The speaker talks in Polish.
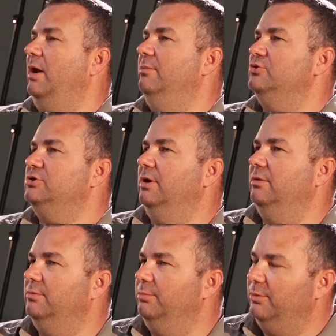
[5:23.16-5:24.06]
ale może,
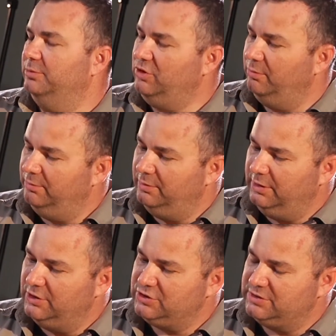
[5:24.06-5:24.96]
bo
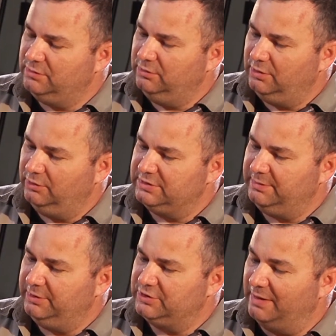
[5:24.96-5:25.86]
chciałbym jeszcze sekundę o to
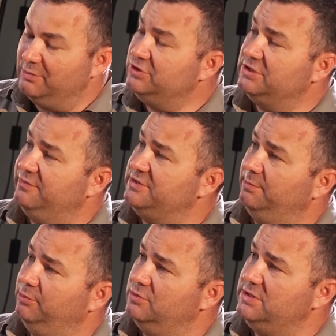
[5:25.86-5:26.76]
zapytać, a może to jest kwestia
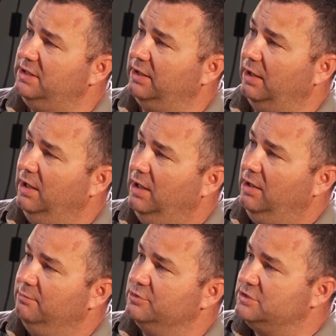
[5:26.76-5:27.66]
producenta?
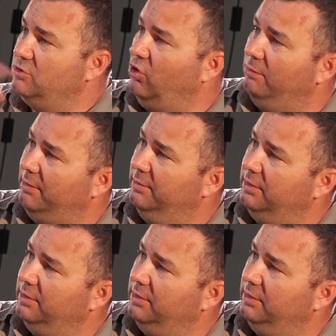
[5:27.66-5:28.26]
Bo skoro to mamy, jest